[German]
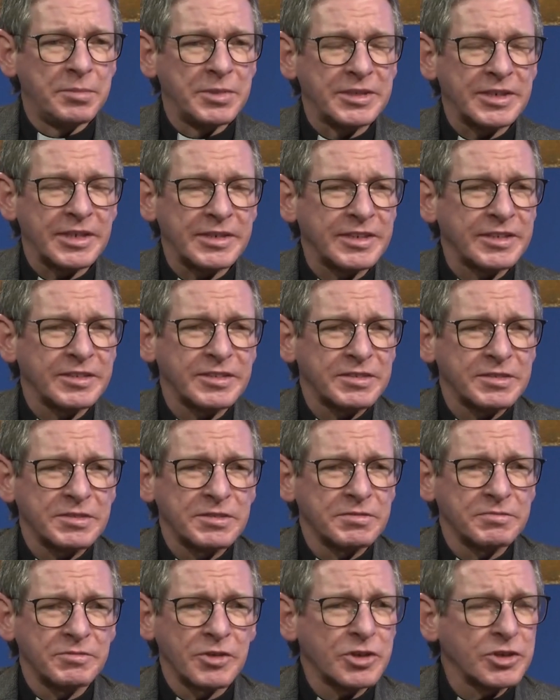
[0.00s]
mich hat
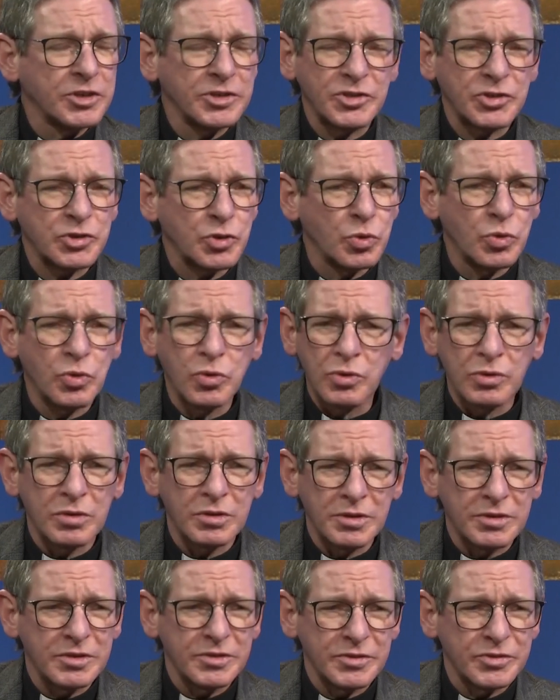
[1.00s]
das wirklich
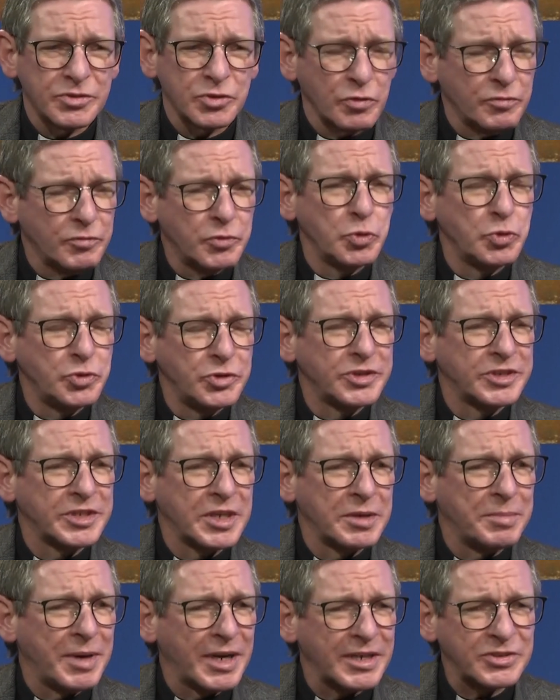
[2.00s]
so, so
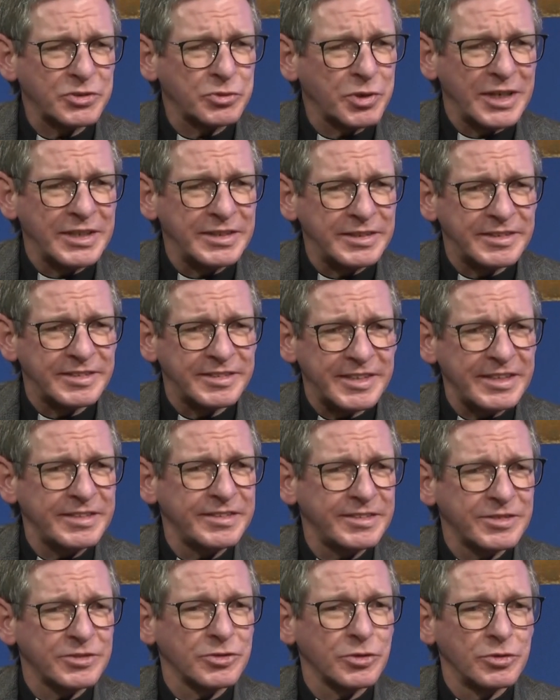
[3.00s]
wütend gemacht, so
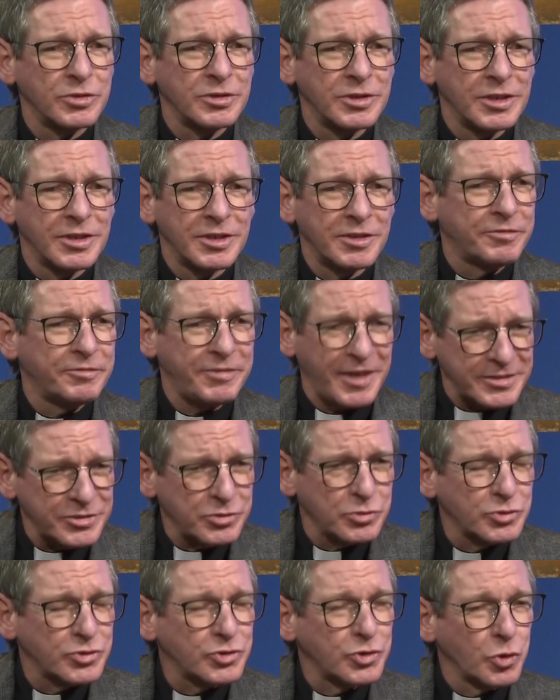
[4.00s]
entsetzt und äh,
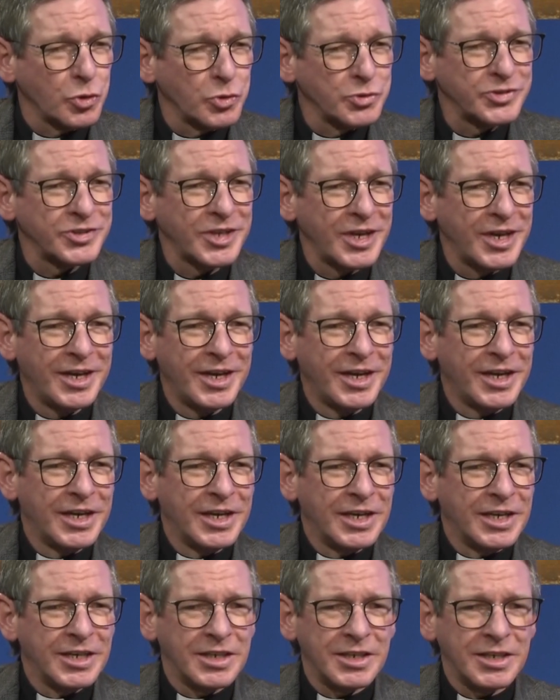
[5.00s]
fassungslos.
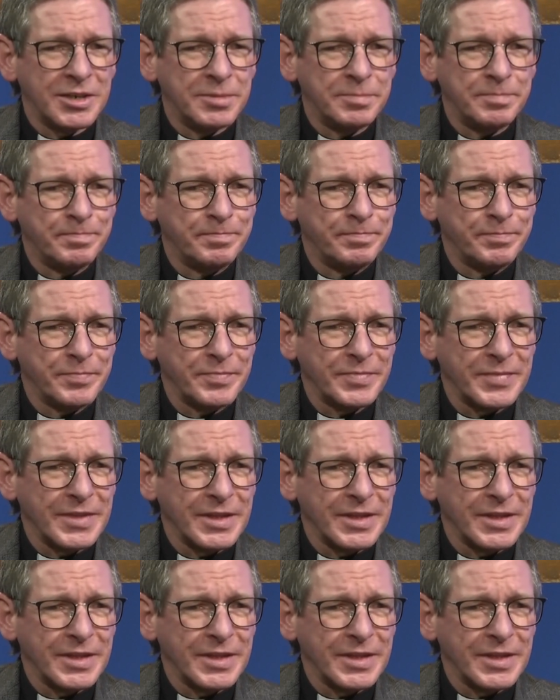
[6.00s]
Ähm,